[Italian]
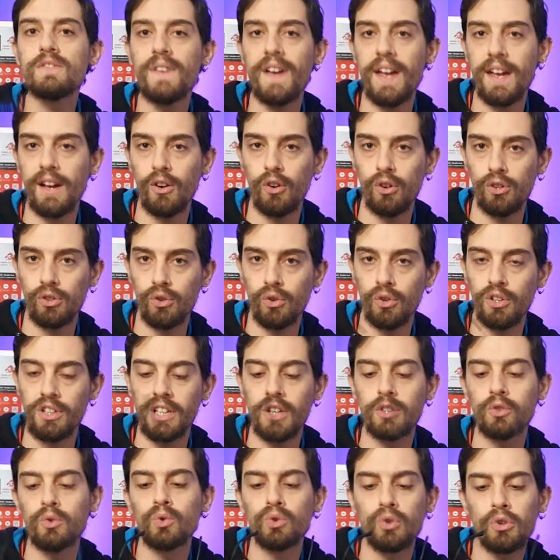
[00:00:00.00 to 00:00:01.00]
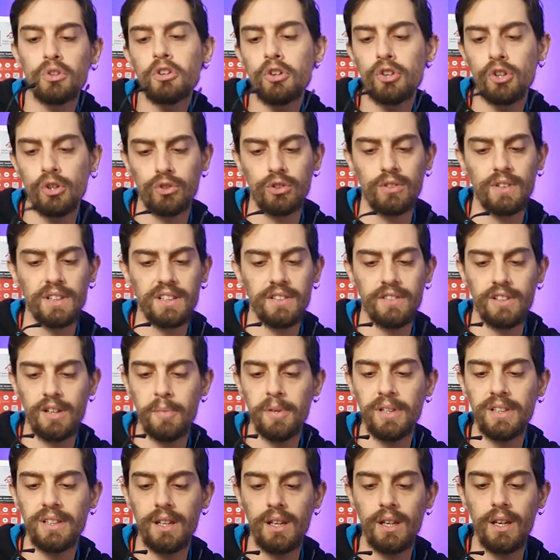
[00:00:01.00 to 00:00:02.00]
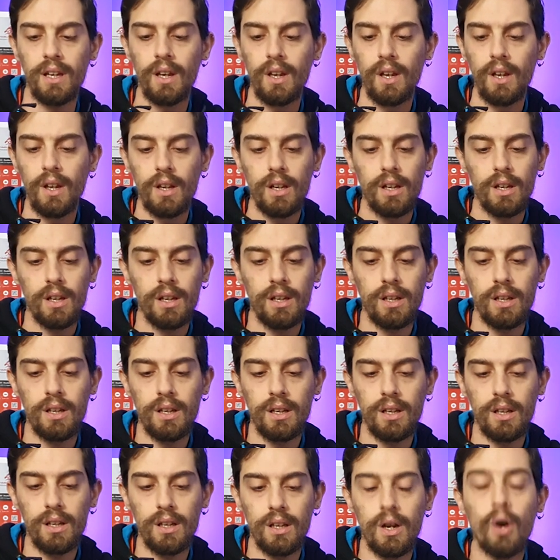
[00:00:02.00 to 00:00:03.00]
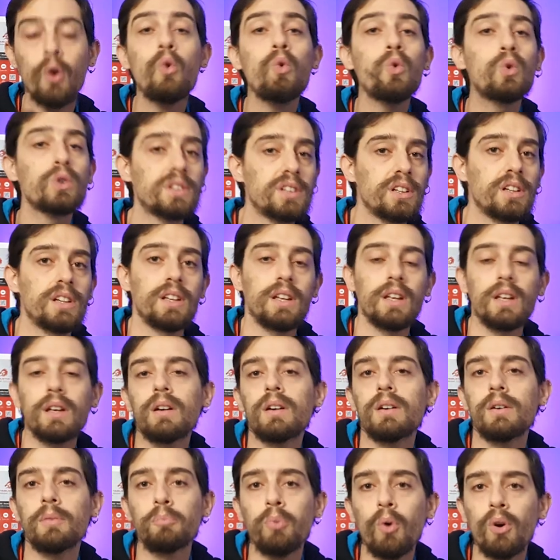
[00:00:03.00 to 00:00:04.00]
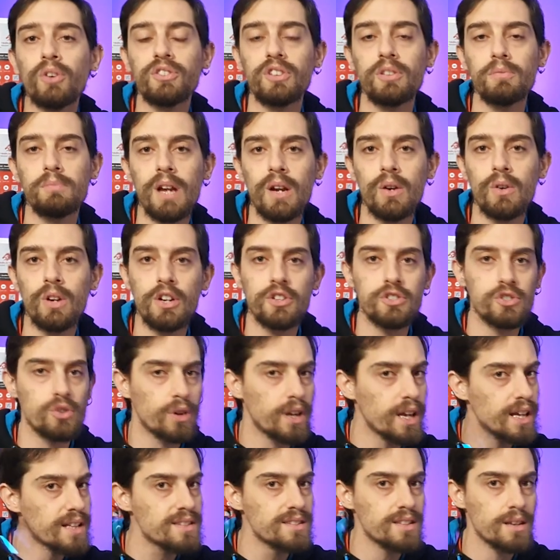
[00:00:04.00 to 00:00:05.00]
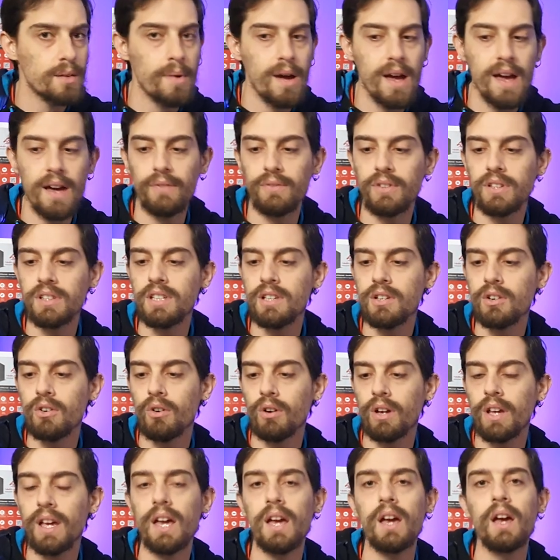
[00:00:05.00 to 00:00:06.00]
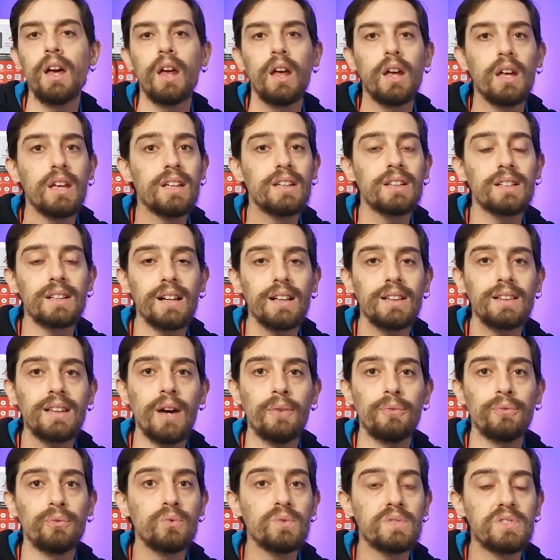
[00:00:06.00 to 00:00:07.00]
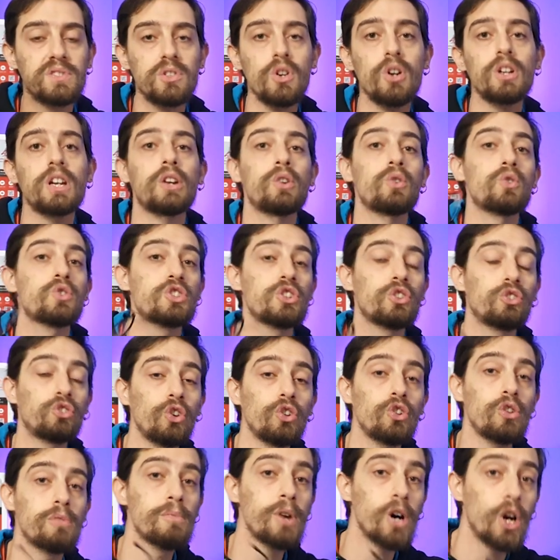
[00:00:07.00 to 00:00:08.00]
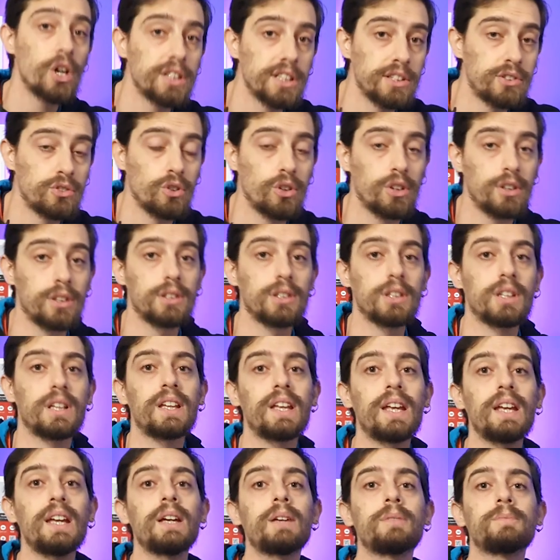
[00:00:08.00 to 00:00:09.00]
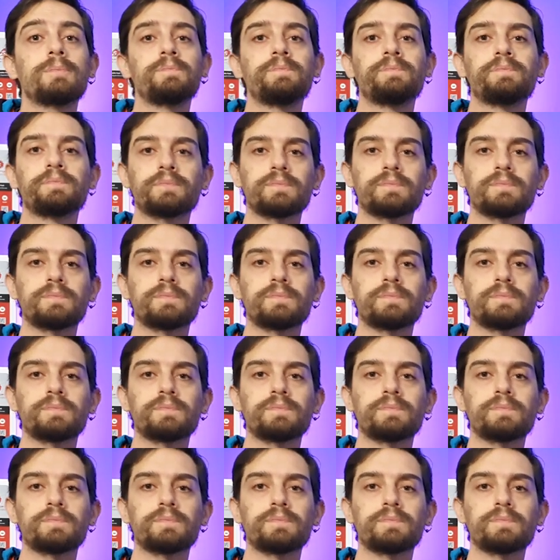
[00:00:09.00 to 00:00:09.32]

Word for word: vengono in aiuto io li ho trovati veramente uh, utili uh, può sembrare una sciocchezza ma vi dico che in realtà funzionano ci sono monitor che